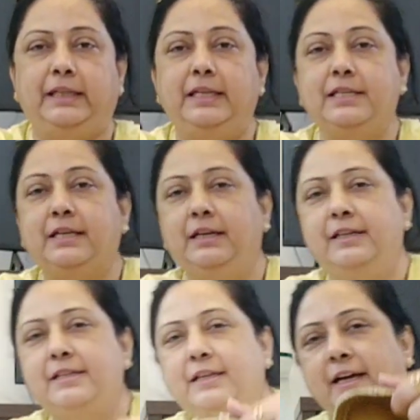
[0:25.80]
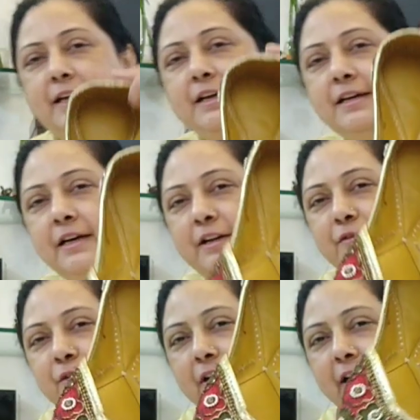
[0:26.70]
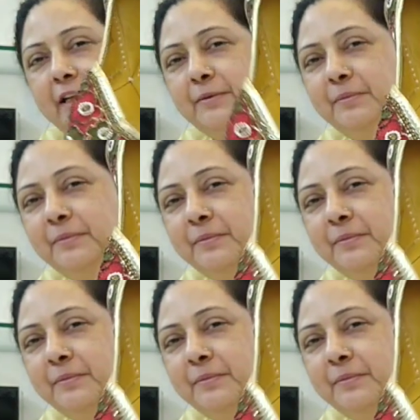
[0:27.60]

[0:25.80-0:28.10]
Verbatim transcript: अच्छा कलर इसका है ना कलरफुल है एकदम